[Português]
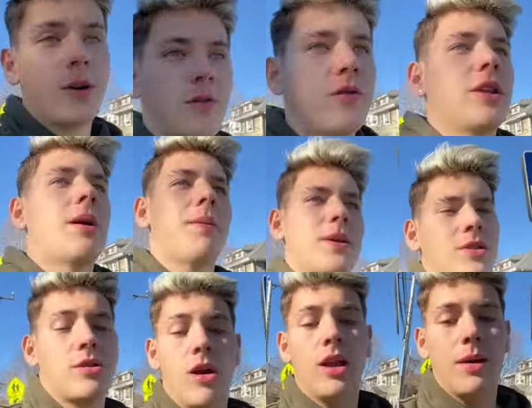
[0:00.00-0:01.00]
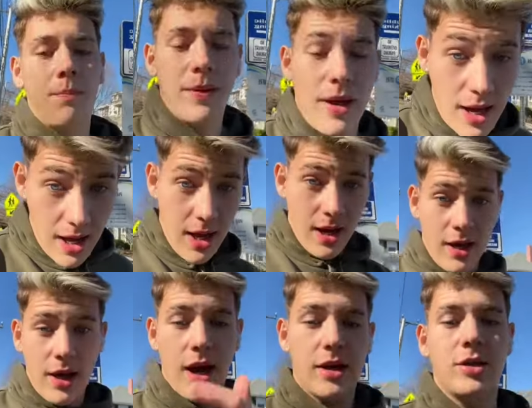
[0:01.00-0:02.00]
eu vou voltar pra escola pra
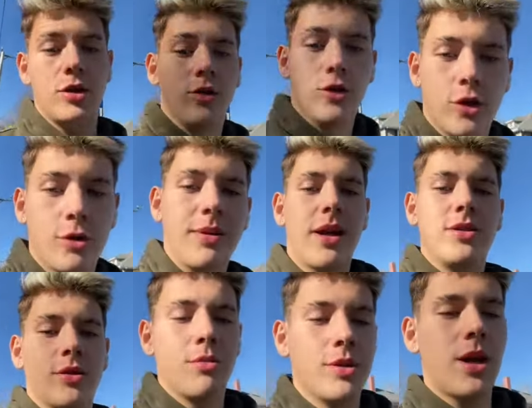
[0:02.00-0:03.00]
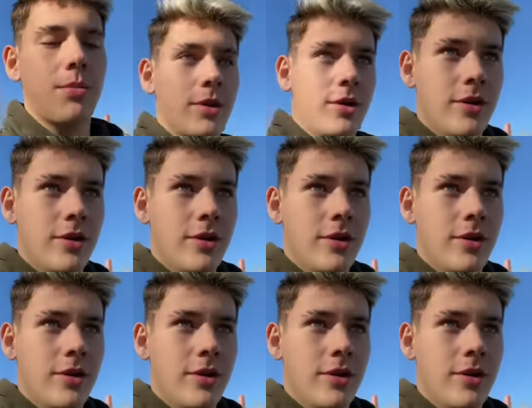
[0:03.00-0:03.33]
assistir o Jogo do Brasil com meus amigos.